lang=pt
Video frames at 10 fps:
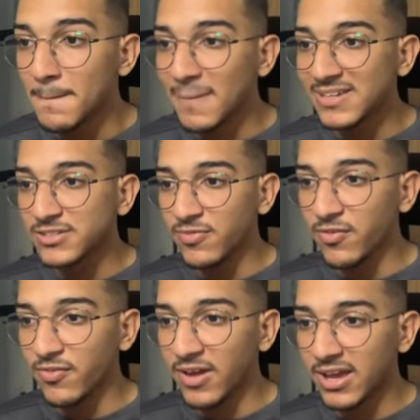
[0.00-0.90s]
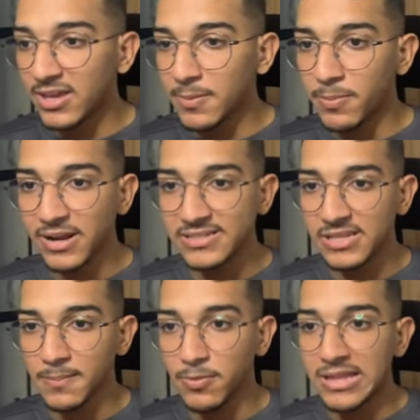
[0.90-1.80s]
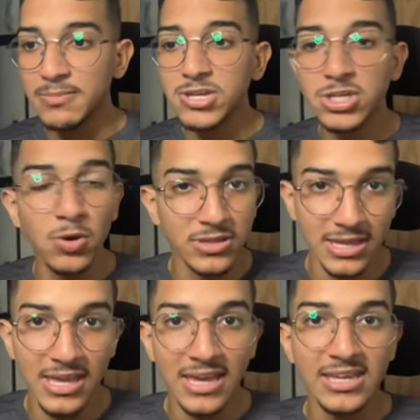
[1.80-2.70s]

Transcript: Mas se eu for ver aqui, por exemplo, anime shonen,